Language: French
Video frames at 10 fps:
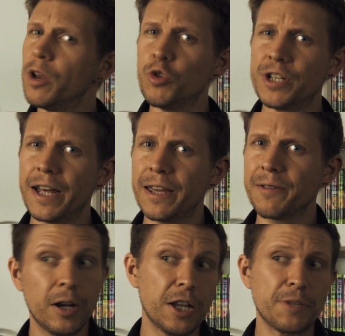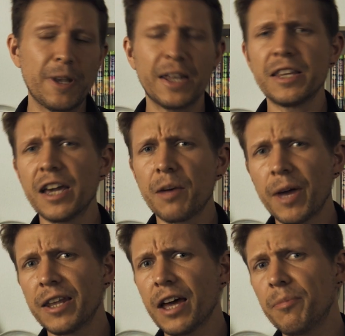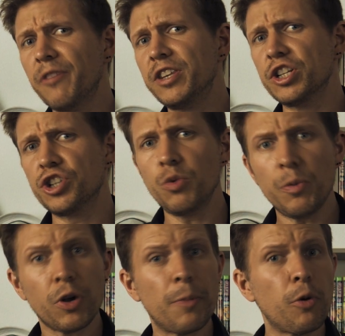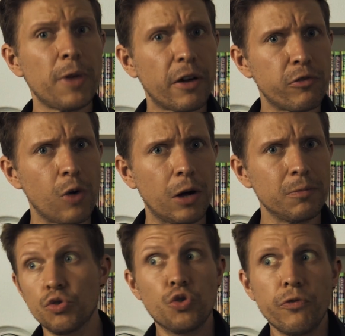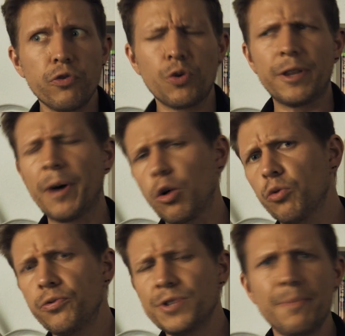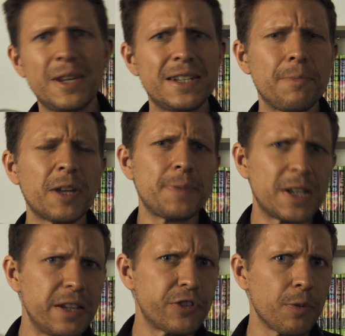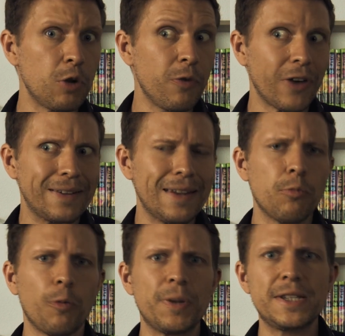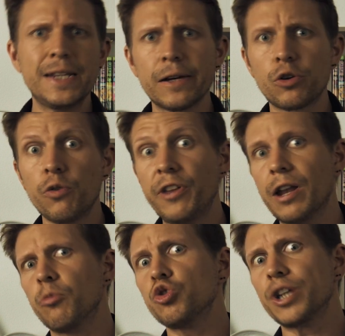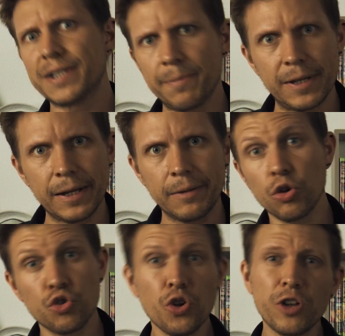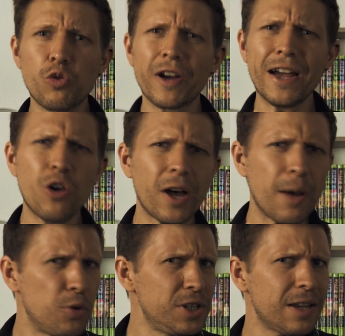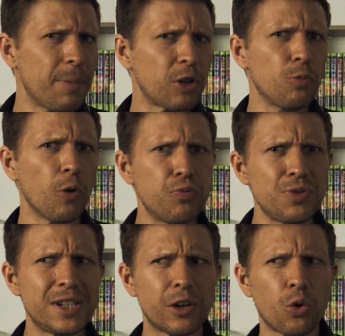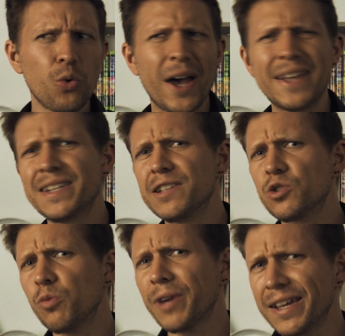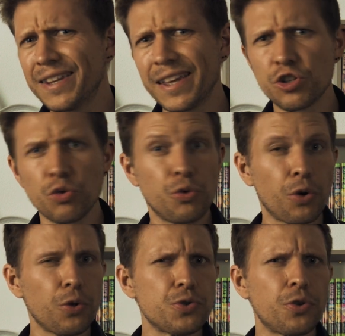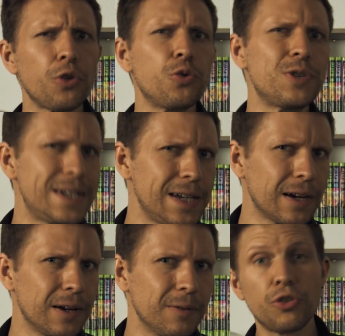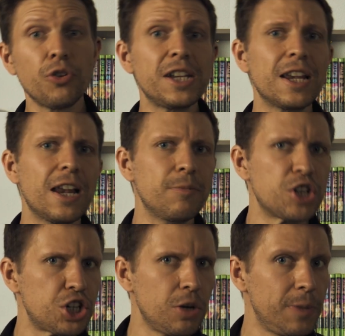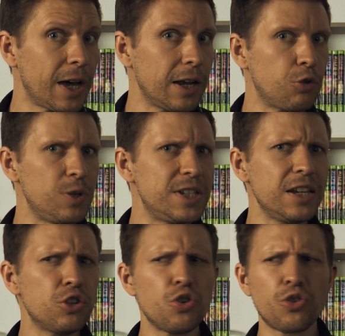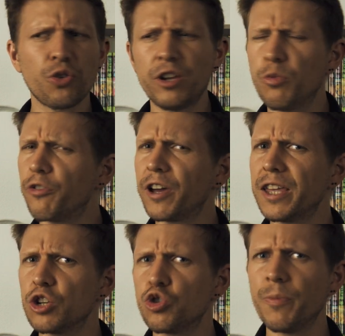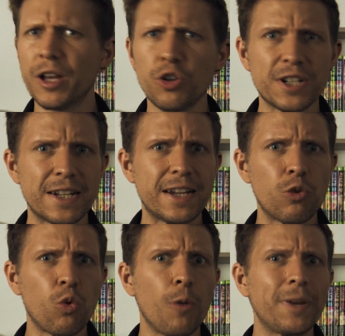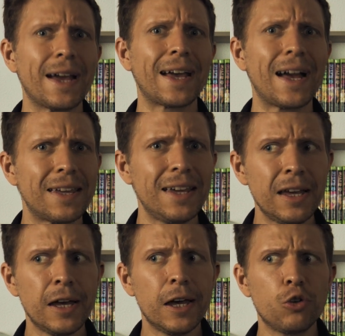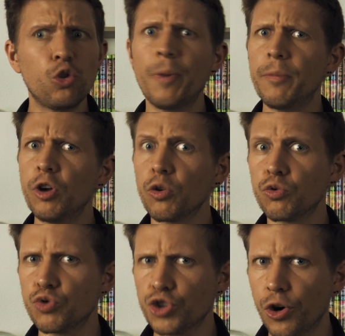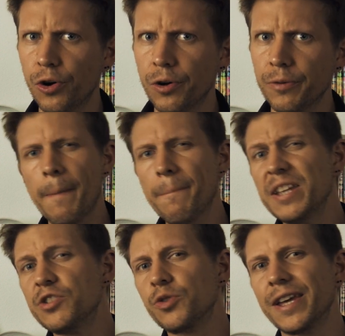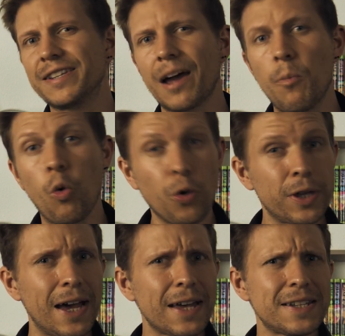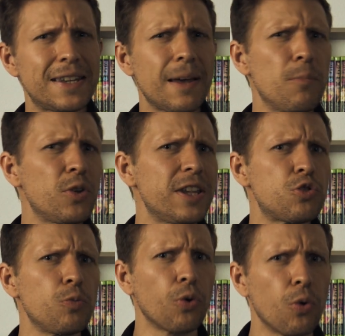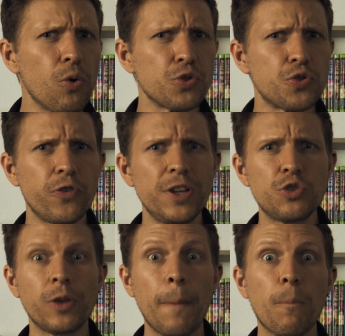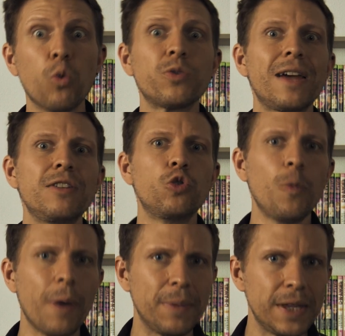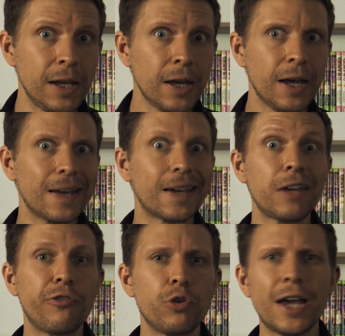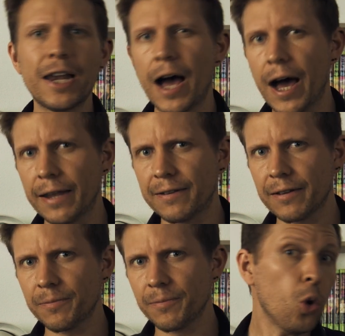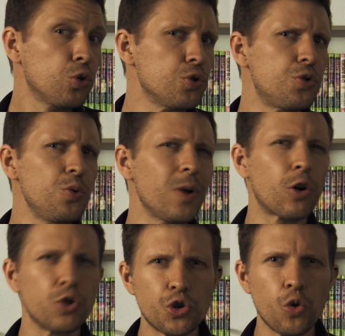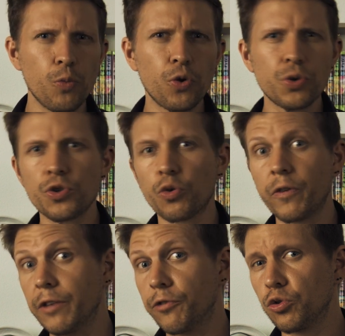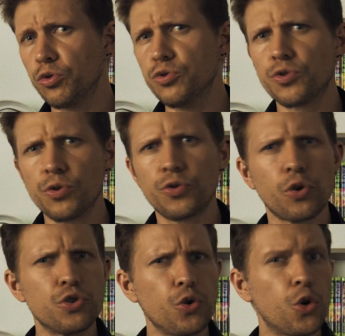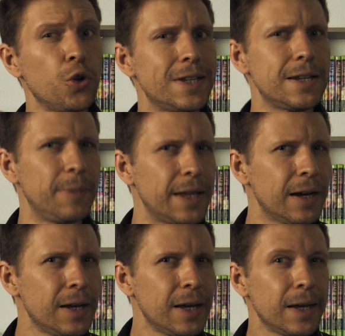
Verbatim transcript: la besaille La semaine dernière, Bernard m'invitait chez lui pour la première fois. Je voulais au départ refuser, mais cette perspective semblait lui faire tellement plaisir que finalement j'acceptais. Je découvrais alors un petit appartement poussiéreux, assez sombre et dégageant une curieuse odeur de cire. Tandis qu'il allait me chercher une bière à la cuisine, je tentais de me frayer un chemin dans un salon rempli à craquer de babioles en tout genre. Mais ce qui attira mon regard, c'est un modeste bureau enseveli sous des montagnes de papier griffonnés à la hâte. Au-dessus, accroché au mur, se trouvaient des photos d'une sculpture que je connaissais bien,